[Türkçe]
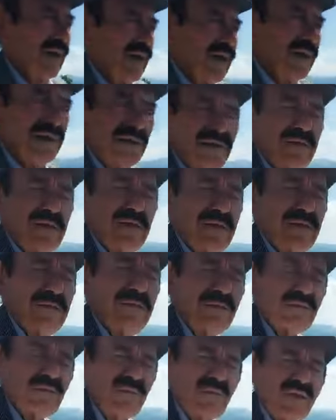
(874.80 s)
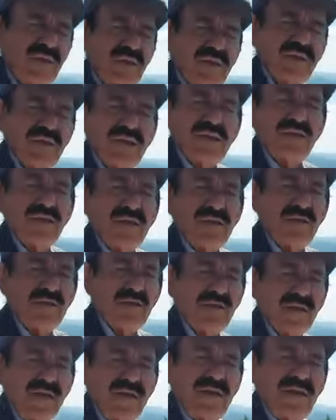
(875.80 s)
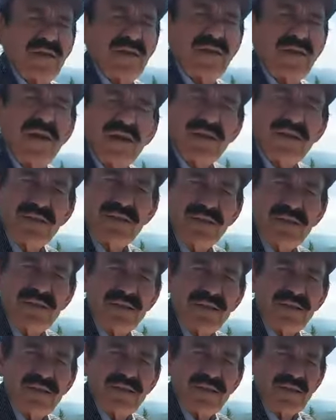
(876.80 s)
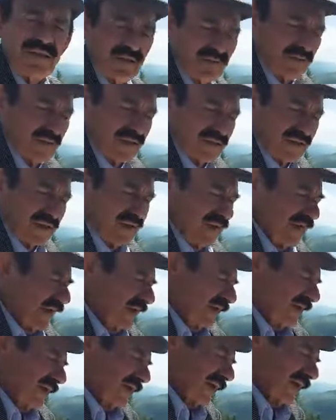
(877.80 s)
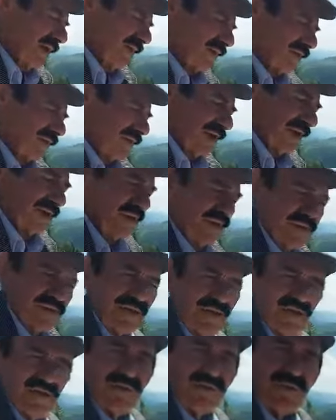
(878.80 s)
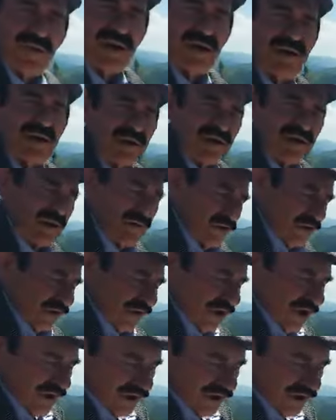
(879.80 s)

ayrıdır. Erkek hikayeleri ayrıdır. Tabii. Mesela Mec meclise göre. Meclise göre